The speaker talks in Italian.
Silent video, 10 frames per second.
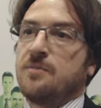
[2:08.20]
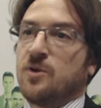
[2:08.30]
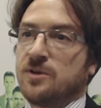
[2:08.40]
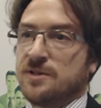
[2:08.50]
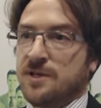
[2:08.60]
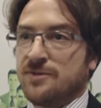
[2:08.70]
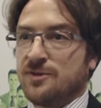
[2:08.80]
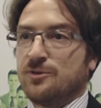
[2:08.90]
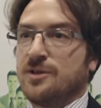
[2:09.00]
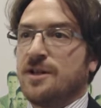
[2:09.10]
morte
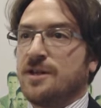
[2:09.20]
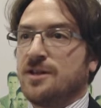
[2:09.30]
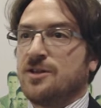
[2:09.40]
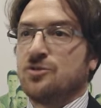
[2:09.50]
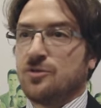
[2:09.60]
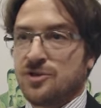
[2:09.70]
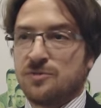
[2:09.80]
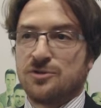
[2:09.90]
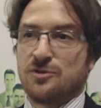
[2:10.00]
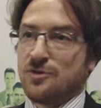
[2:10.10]
avendo delle risorse.
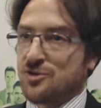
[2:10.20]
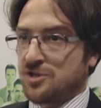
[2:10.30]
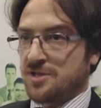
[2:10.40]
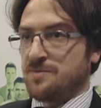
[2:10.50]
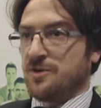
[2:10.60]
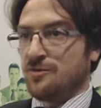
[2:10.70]
Questo non è necessariamente